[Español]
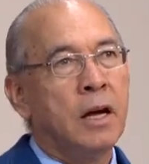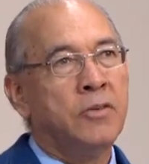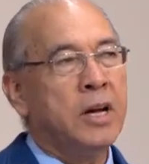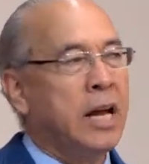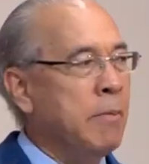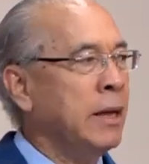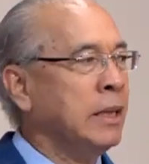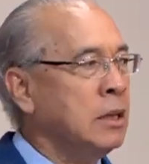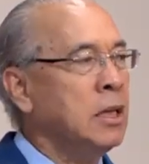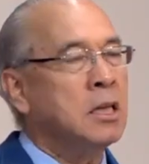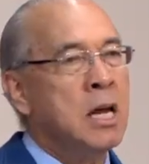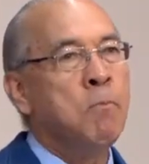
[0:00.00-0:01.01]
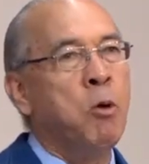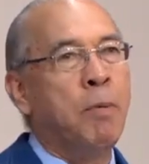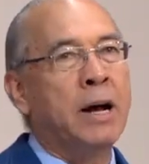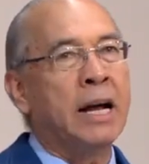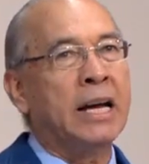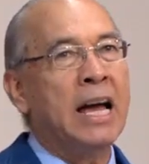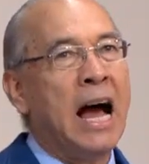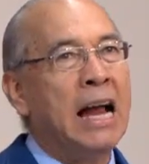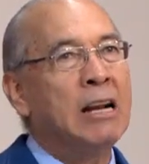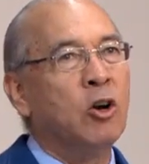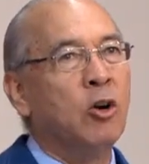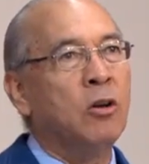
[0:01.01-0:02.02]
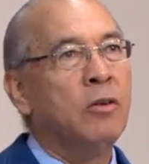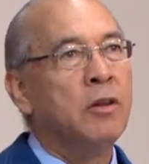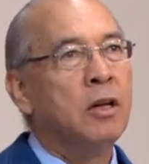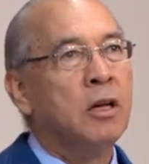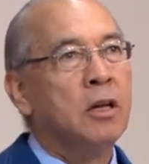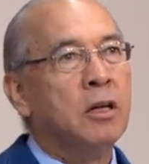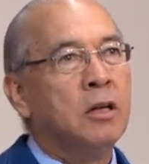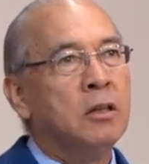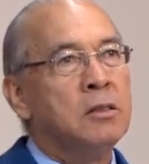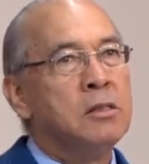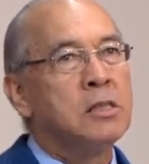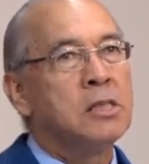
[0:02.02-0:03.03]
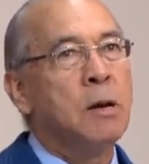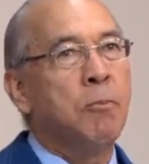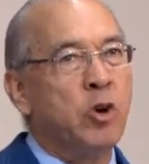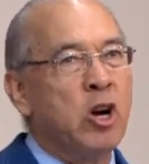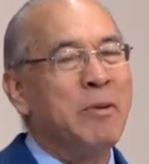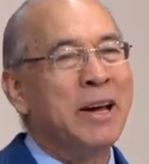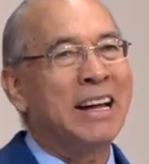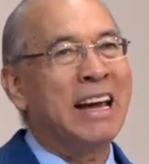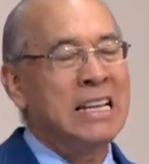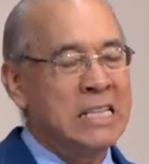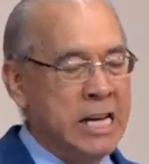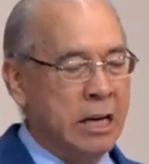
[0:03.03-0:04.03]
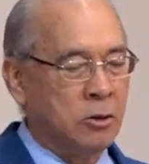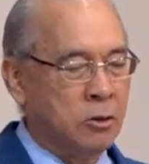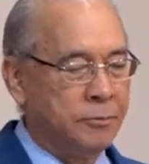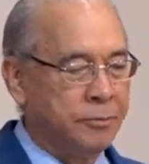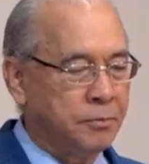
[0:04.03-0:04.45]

Así que es bastante tiempo para que algo se pruebe que es cierto.